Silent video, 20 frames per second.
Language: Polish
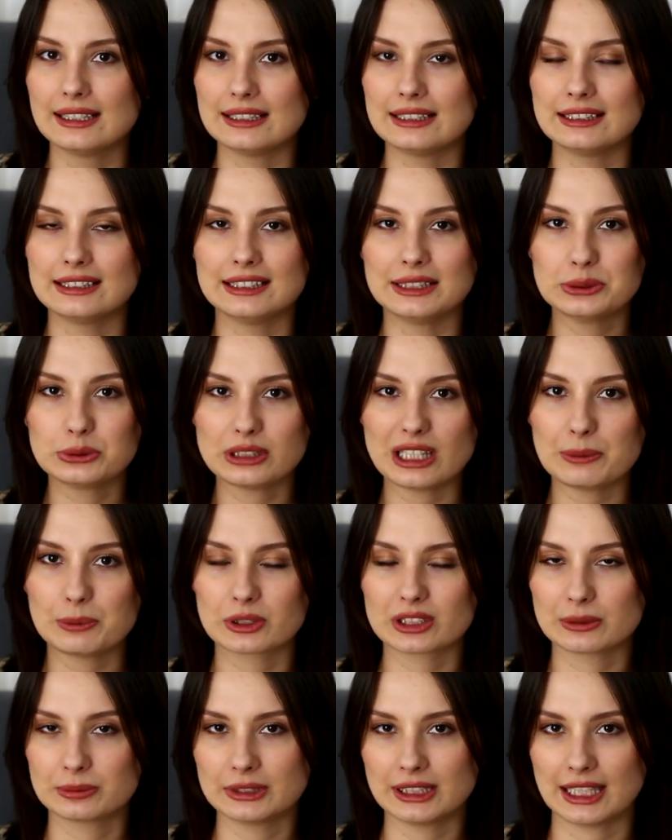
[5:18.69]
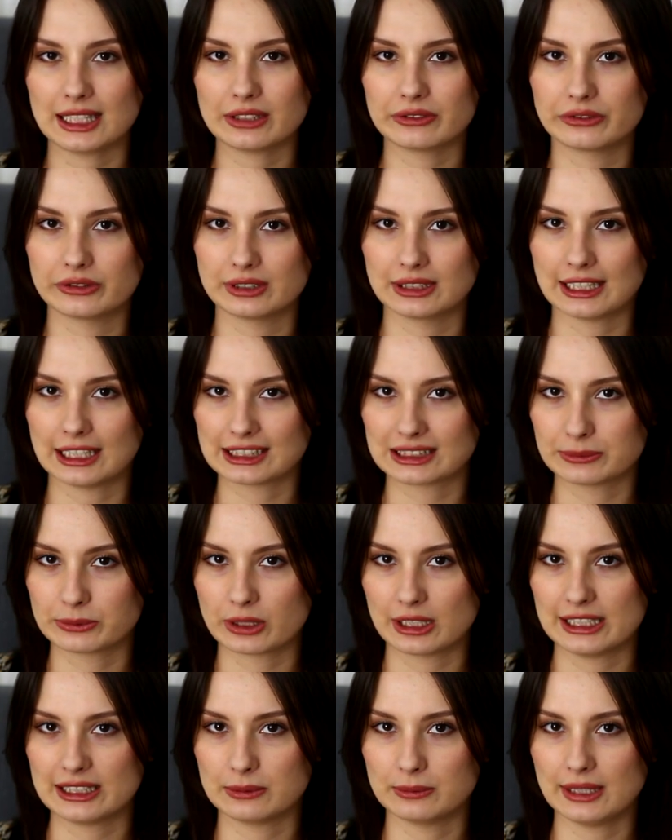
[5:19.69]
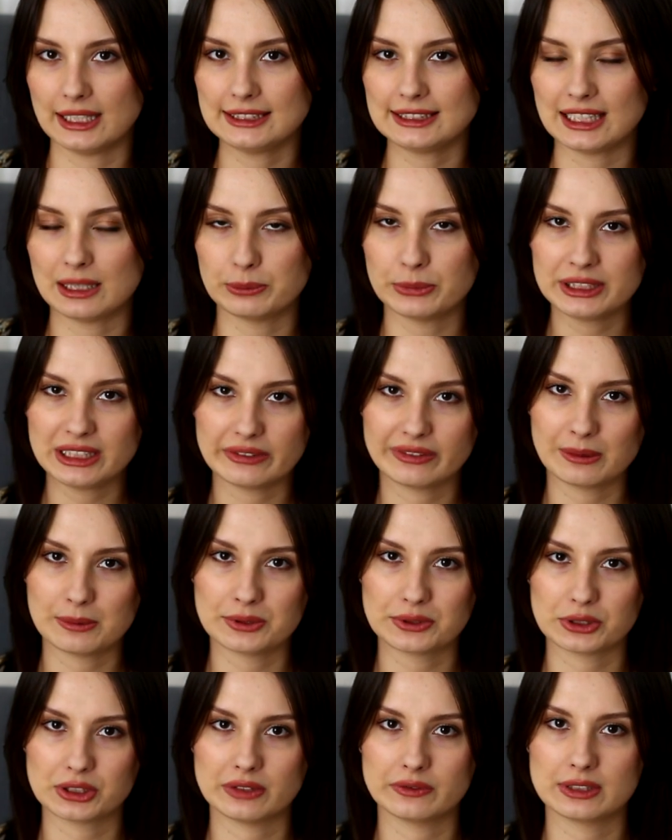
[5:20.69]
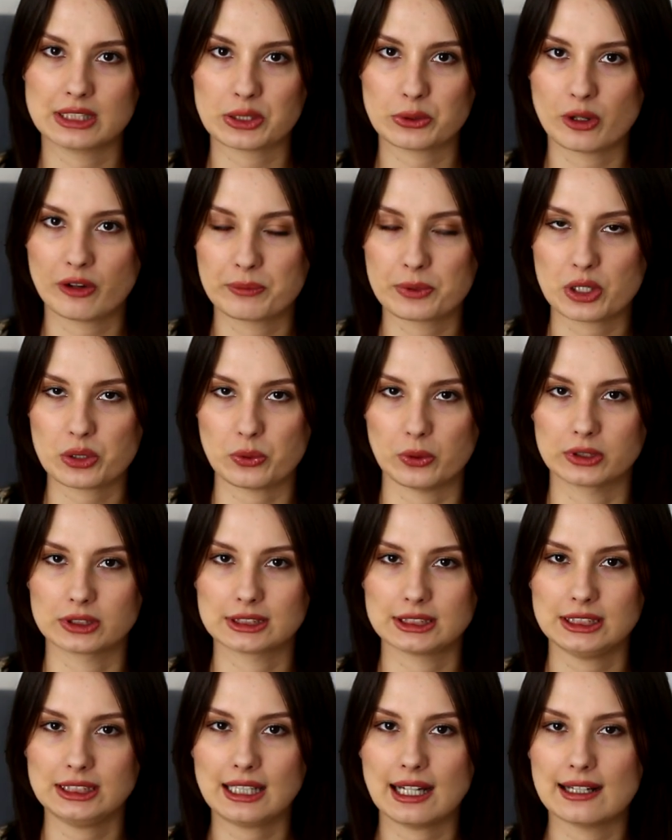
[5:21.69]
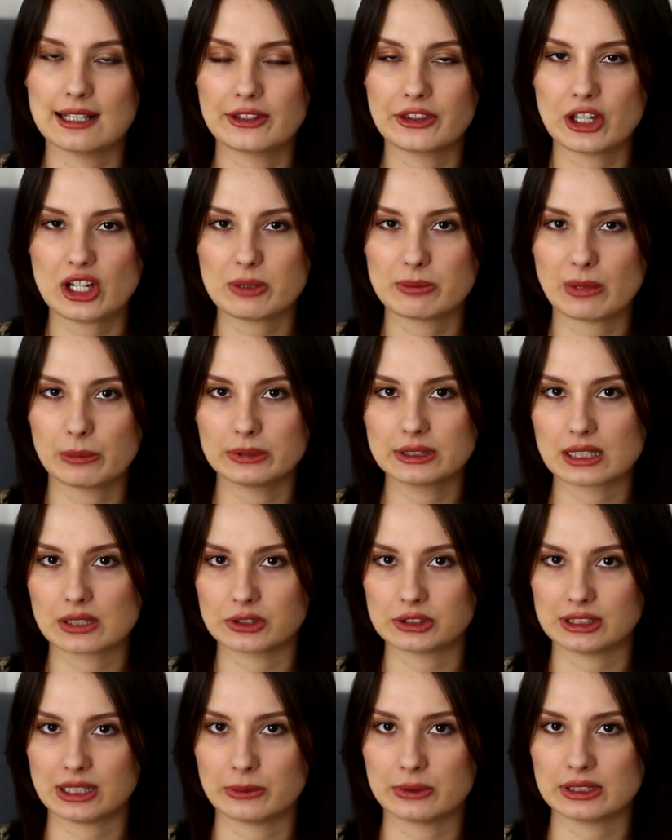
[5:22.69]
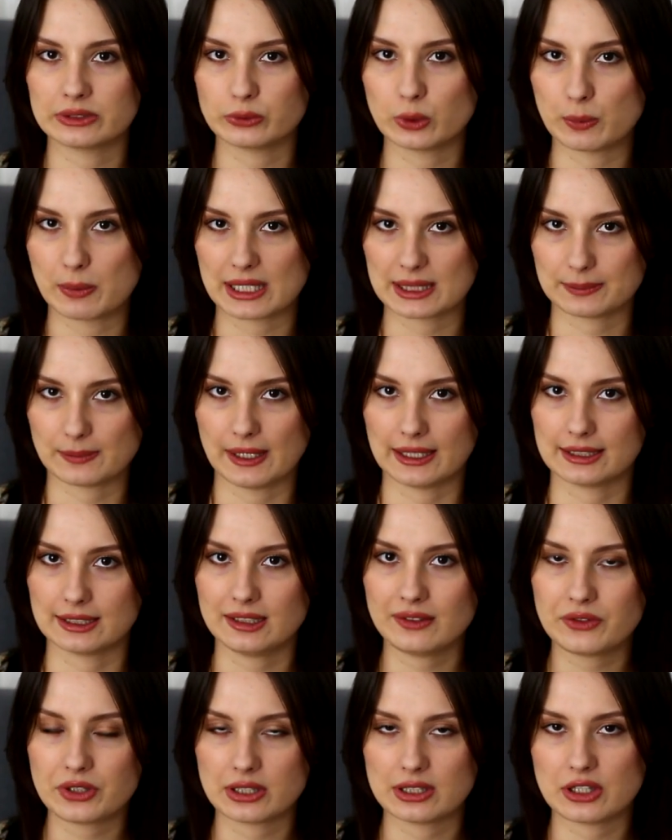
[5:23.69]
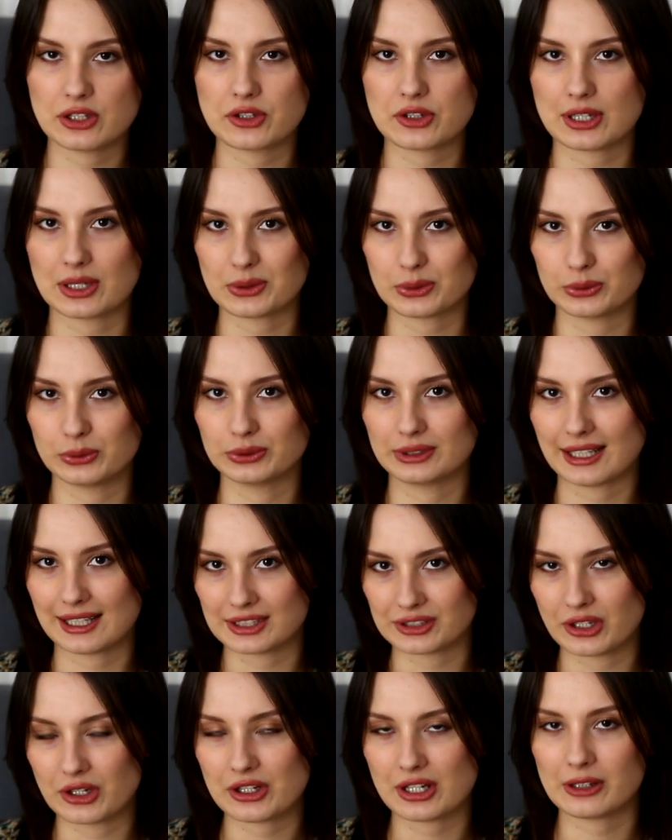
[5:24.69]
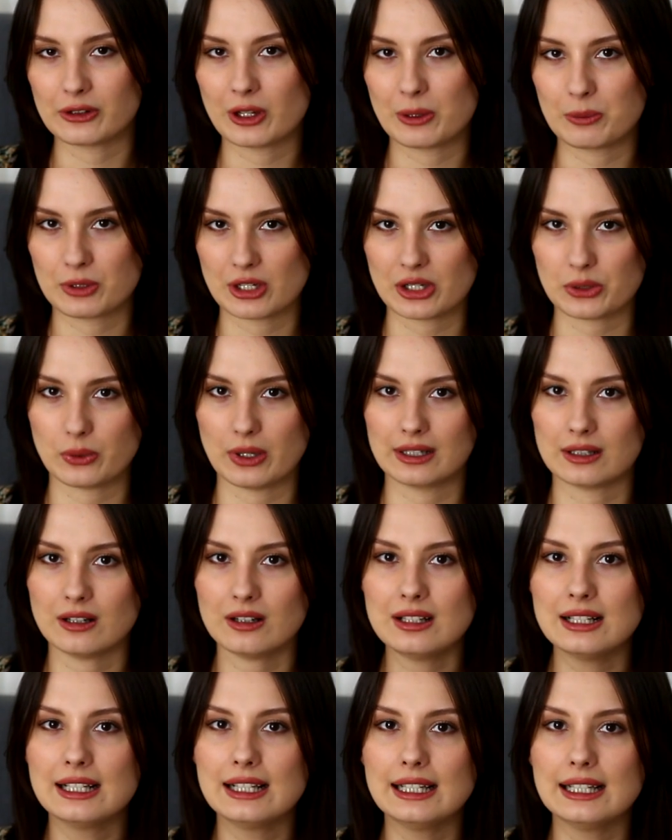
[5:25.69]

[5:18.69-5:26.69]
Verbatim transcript: E, I tutaj, podobnie jak w każdym kolejnym lecie, my nie wiemy, co się wydarzyło w przeszłości, ale też mamy te rozdziały z dwóch perspektyw, czyli z czasu teraźniejszego i przeszłego,